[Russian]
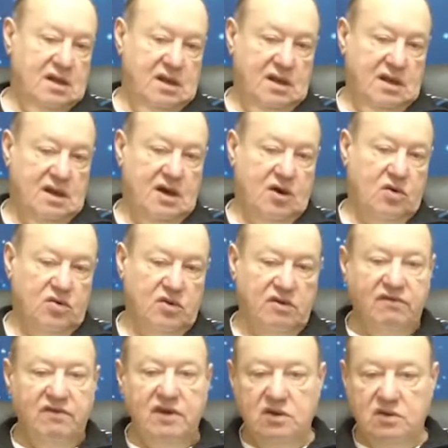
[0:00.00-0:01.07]
И
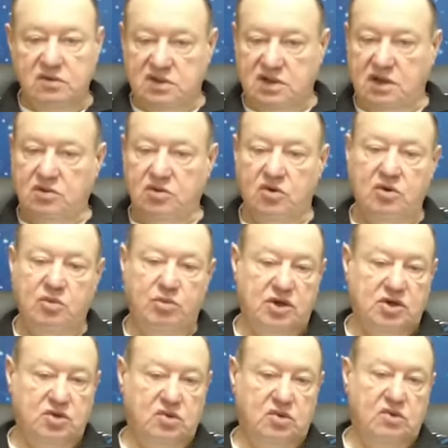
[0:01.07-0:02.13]
коронавирус, который
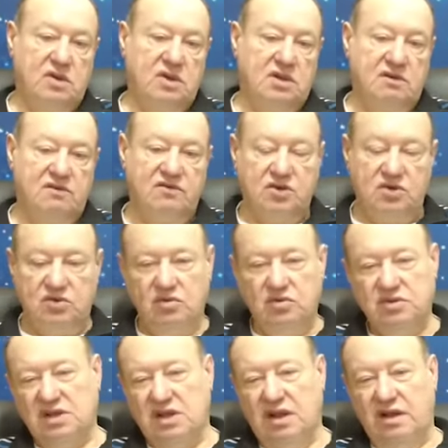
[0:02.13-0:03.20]
пошел, это все
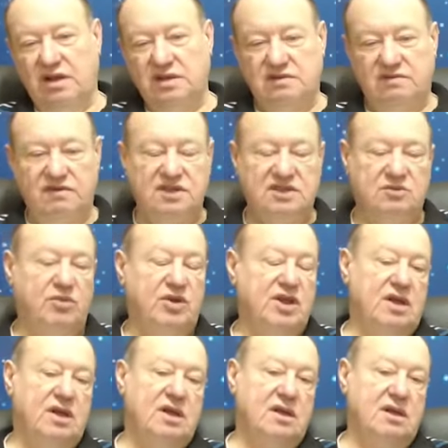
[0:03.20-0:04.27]
следствие
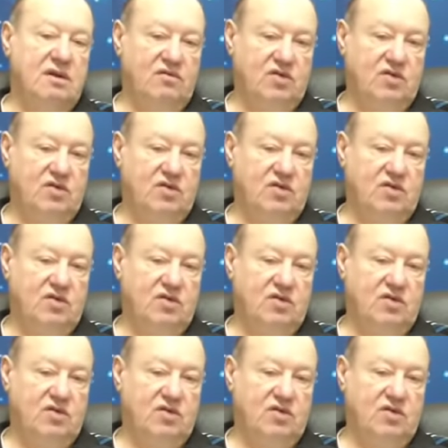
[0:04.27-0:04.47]
изменений,